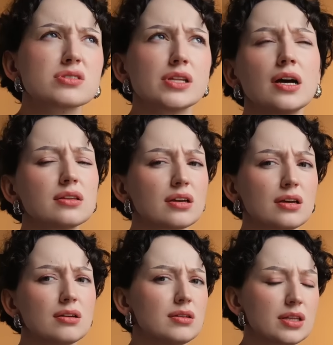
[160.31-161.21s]

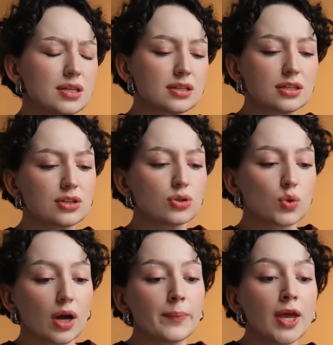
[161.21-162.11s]
сладкой. Нет, нет, это не
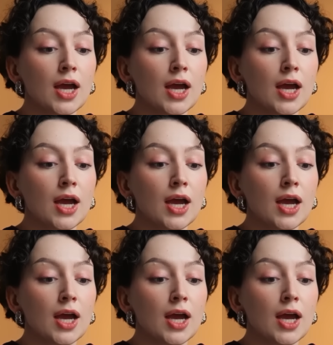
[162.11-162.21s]
туда.